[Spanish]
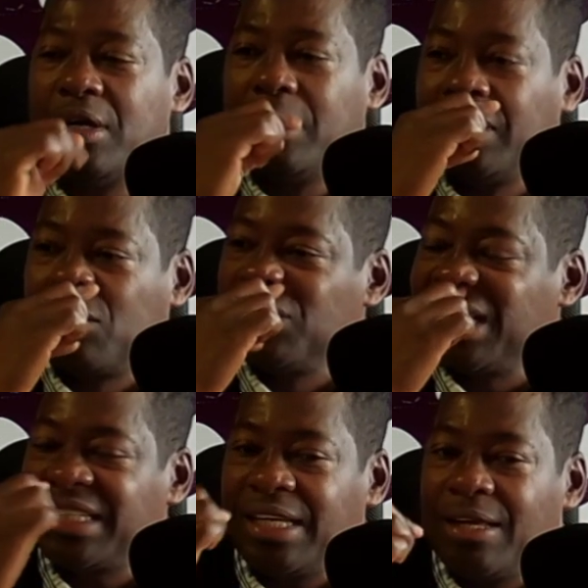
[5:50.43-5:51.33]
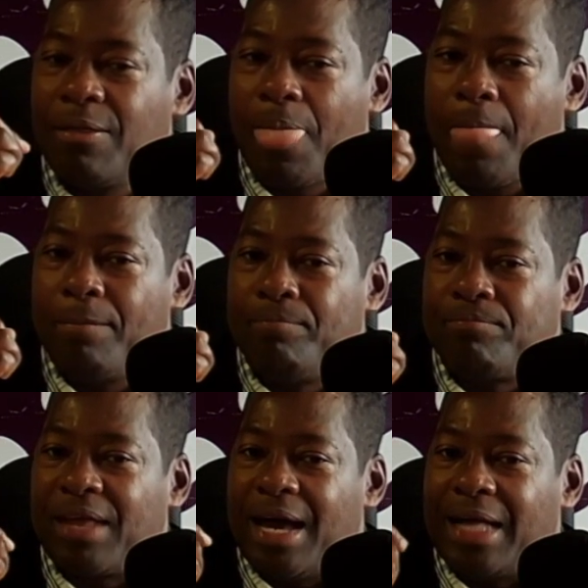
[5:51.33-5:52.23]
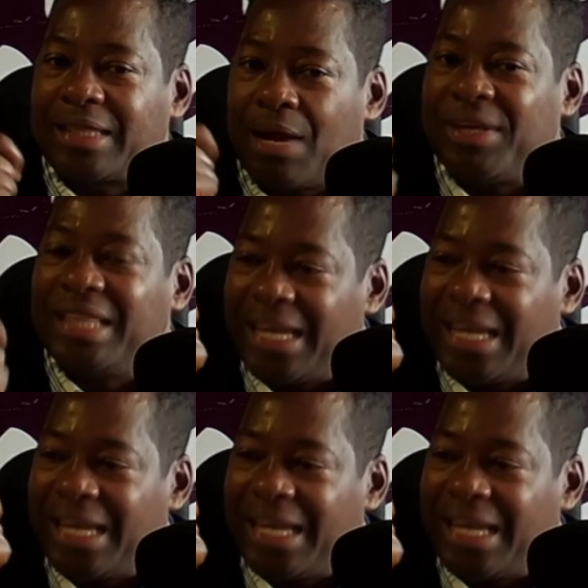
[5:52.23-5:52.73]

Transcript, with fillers: Entonces, mm, a través de la